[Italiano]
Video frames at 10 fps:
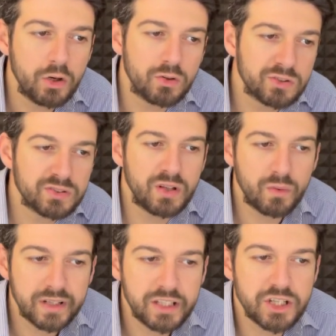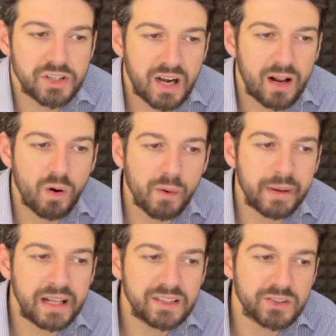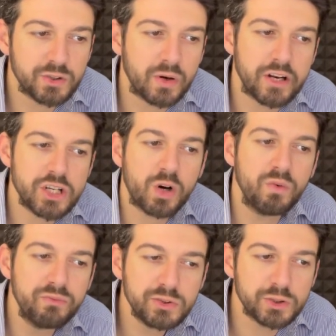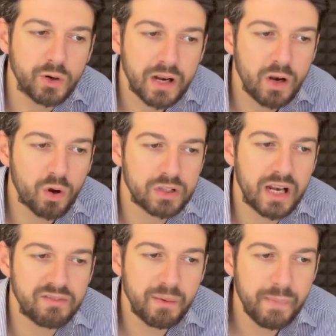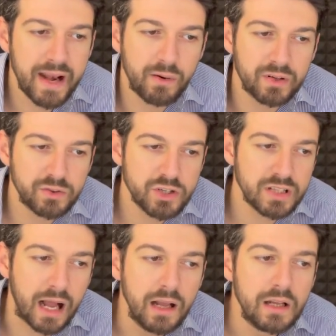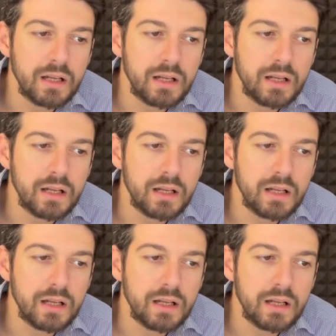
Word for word: non so se lunedì ci sarà la nuova penalizzazione, c'è confusione, l'ordine fa bene a una società,